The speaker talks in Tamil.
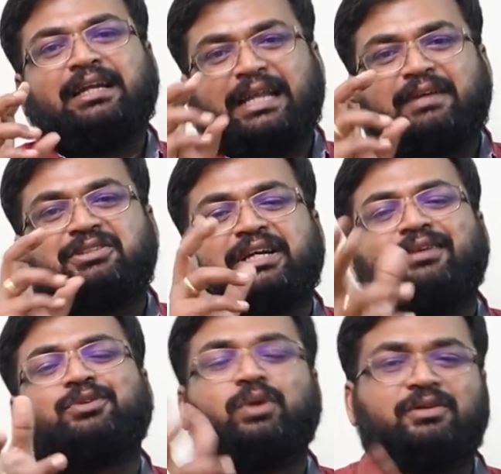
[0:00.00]
நிறைய விஷயங்கள்
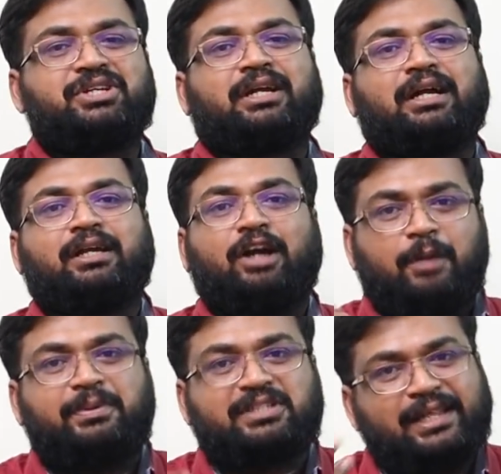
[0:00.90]
வந்து உள்ளே வச்சுருக்காங்க
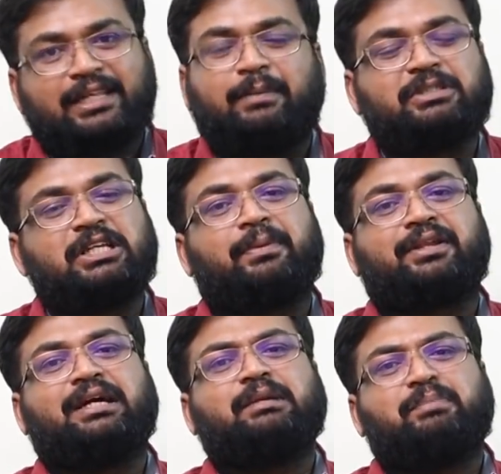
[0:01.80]
ஆப்வியஸ்லி இது கமர்ஷியல் படம் தான்